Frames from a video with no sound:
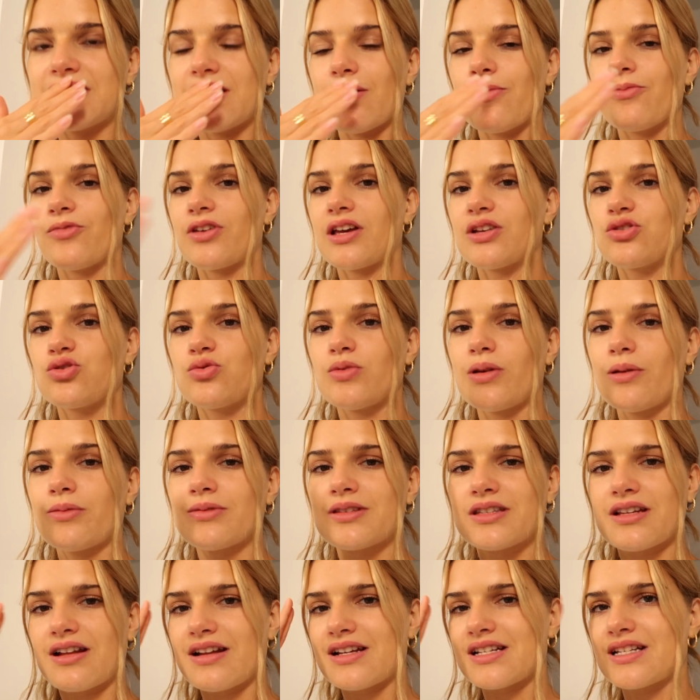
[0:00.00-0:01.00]
Mais ça va me faire du bien
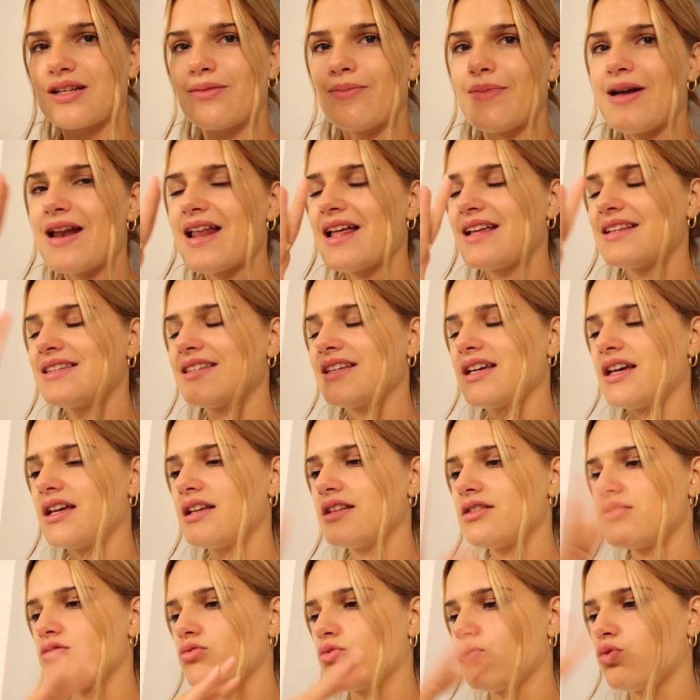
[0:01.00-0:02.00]
parce que là j'ai mal à la
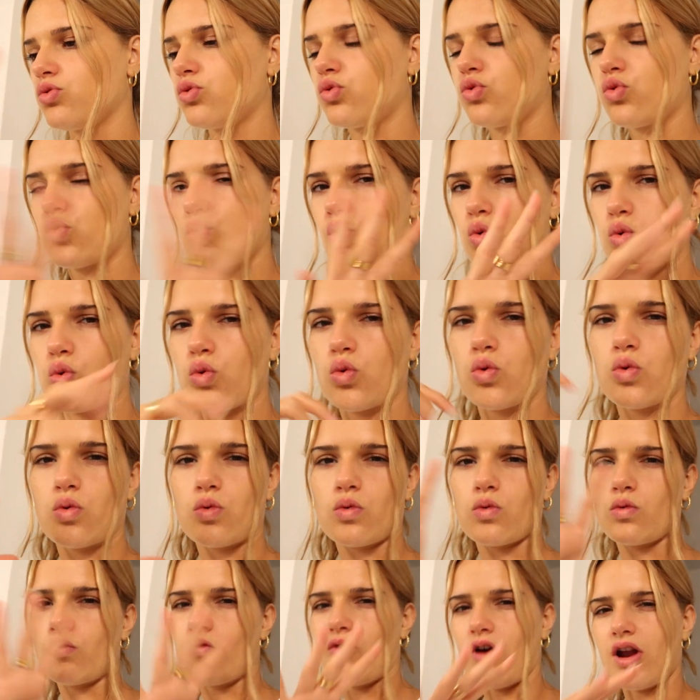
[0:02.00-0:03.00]
tête
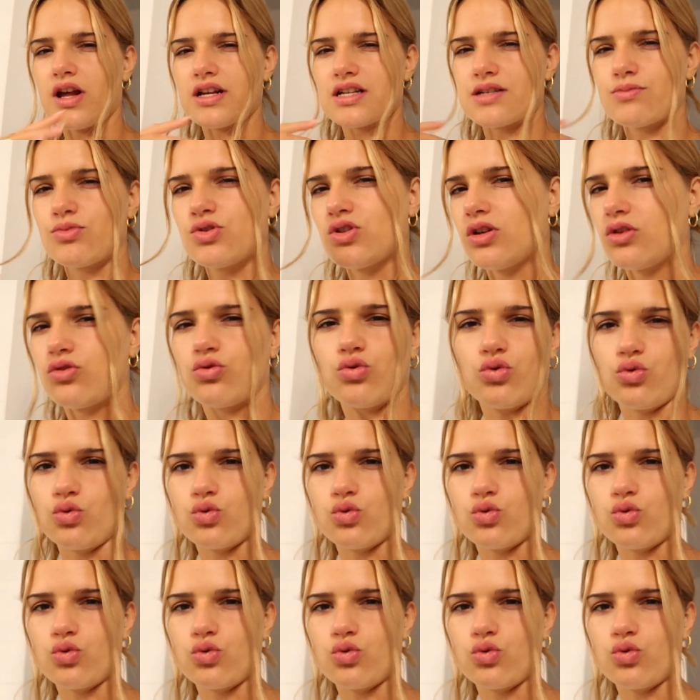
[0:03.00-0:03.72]
voilà, j'ai besoin d'une